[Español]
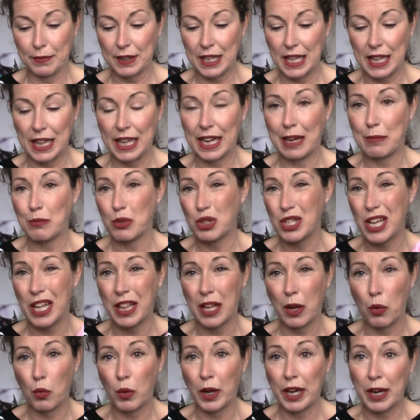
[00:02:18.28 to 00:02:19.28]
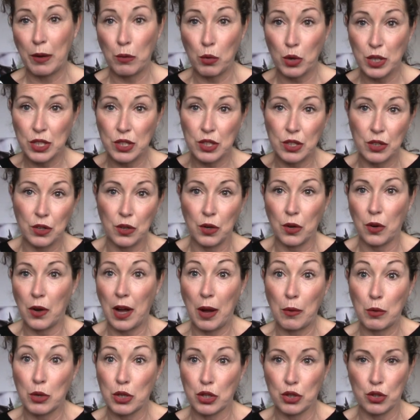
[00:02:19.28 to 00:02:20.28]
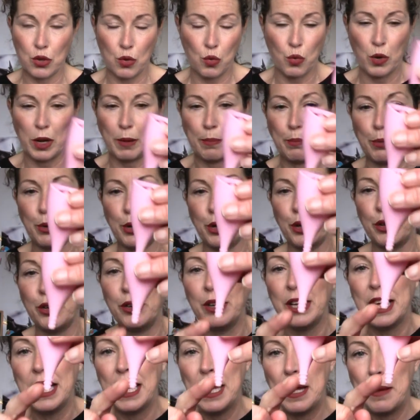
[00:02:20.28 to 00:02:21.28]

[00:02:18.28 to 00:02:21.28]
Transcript: digamos adecuar a vuestro, a vuestro cuerpo, ¿no?